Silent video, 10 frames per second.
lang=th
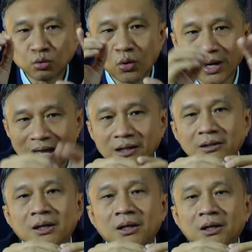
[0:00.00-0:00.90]
ทุกๆครั้ง
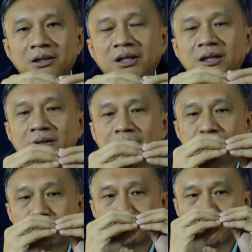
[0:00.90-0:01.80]
ที่
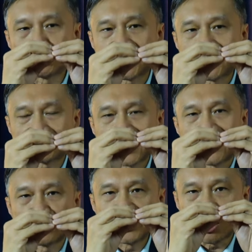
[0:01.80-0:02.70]
โปรเจกต์ต่างๆ
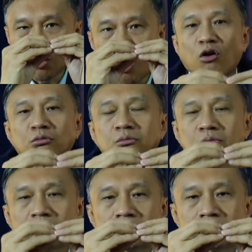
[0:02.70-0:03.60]
เหล่านี้เขาออก
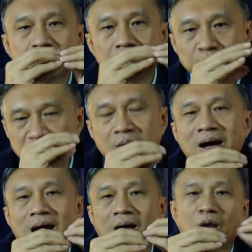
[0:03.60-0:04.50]
โปรเจกต์
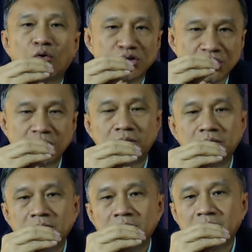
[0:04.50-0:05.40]
มาเราก็ซื้อ
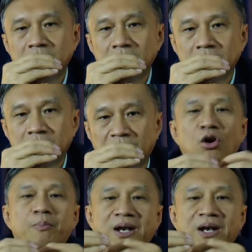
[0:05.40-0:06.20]
มันก็เป็